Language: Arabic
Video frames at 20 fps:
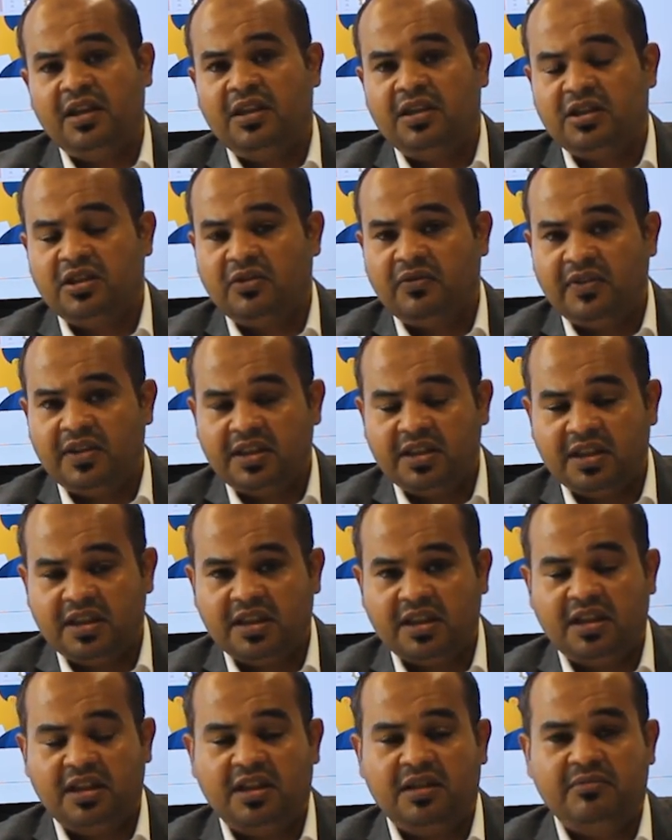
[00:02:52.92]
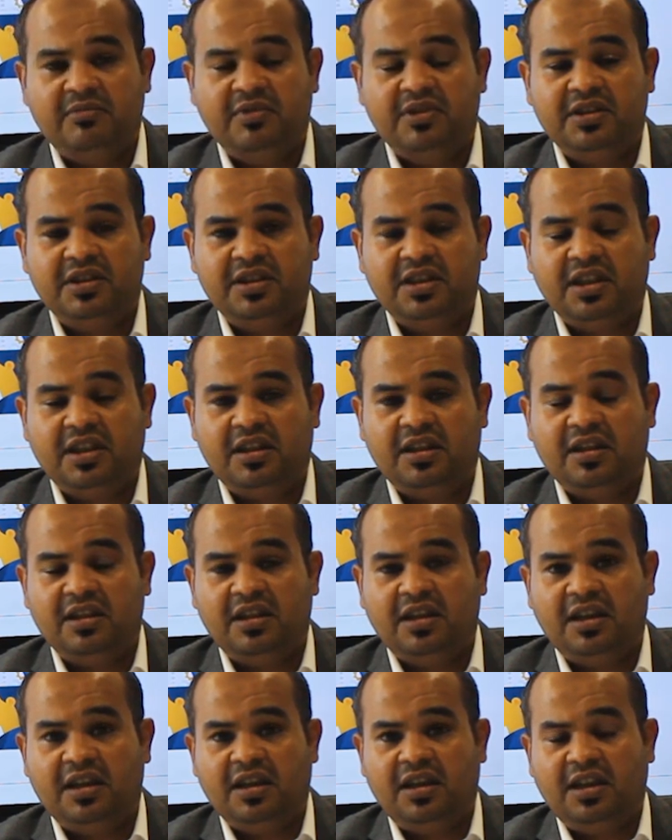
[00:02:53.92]
سوف نتكلم إن شاء
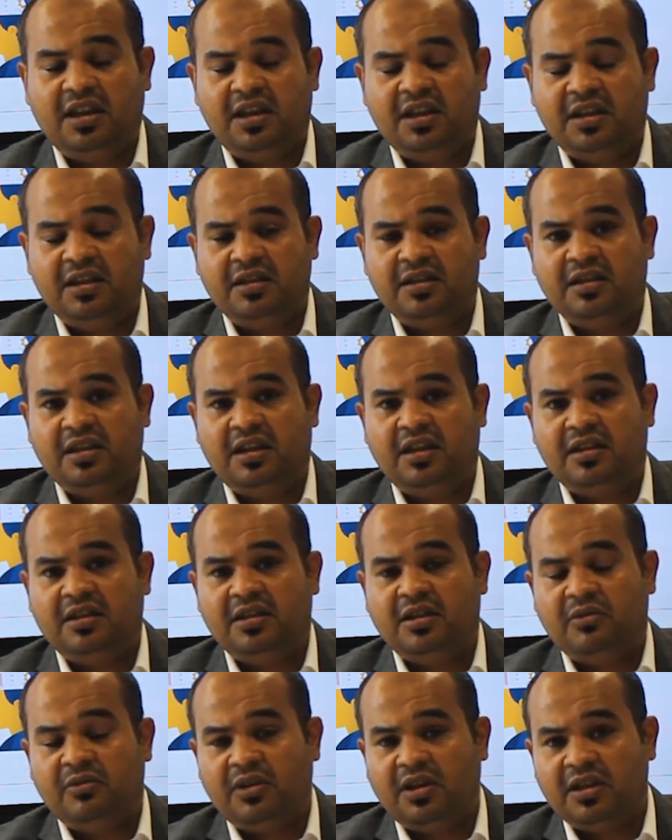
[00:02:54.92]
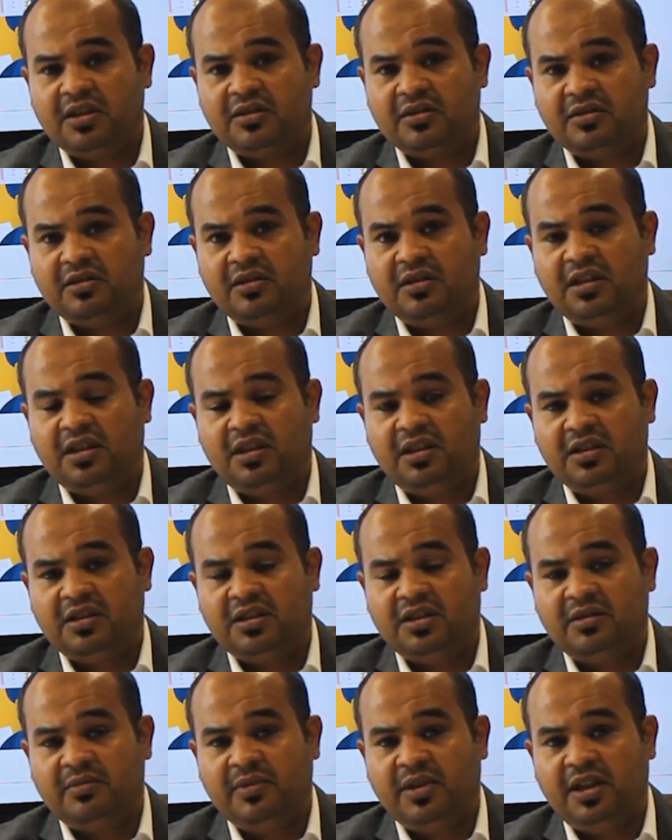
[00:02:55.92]
الله عن التواصل
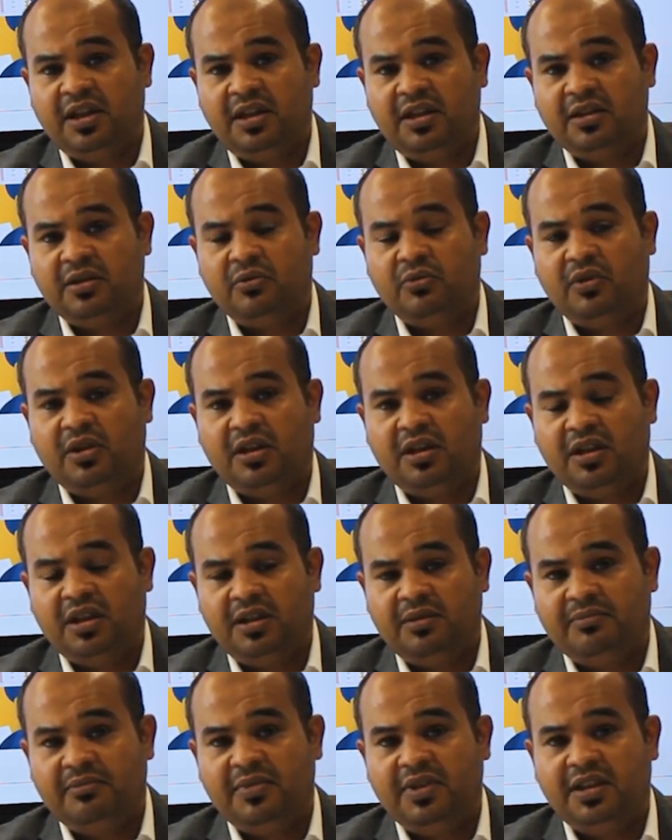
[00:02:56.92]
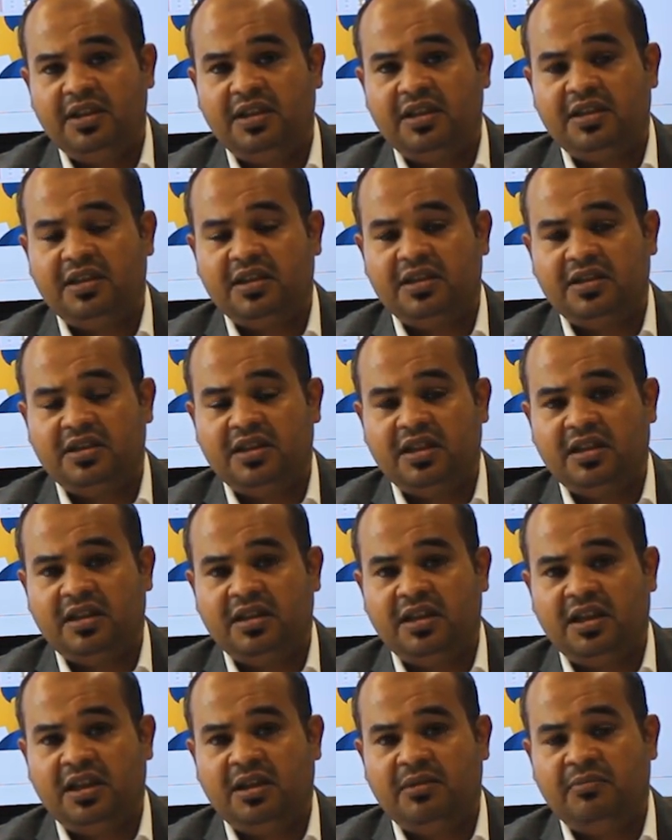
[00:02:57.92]
الاجتماعي وأهمية
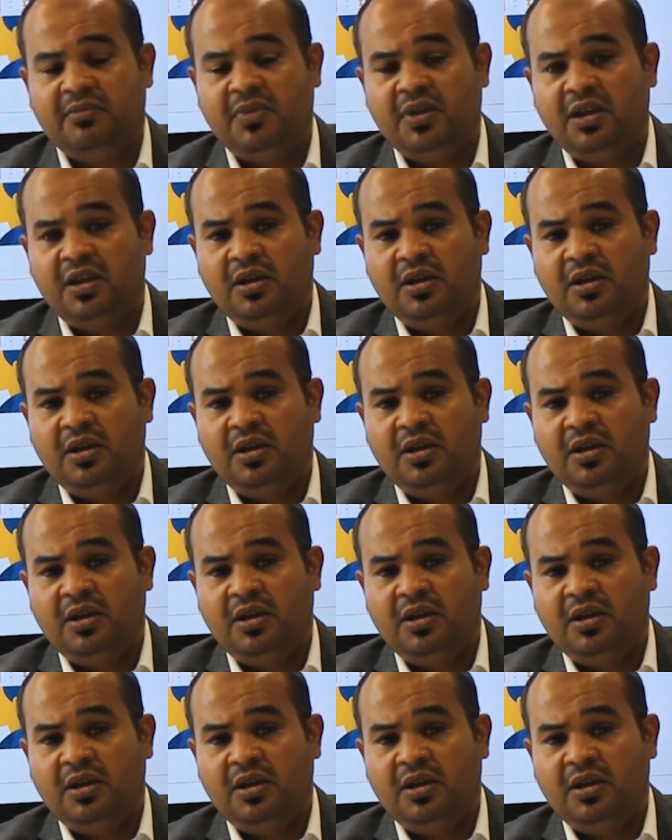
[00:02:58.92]
استخدام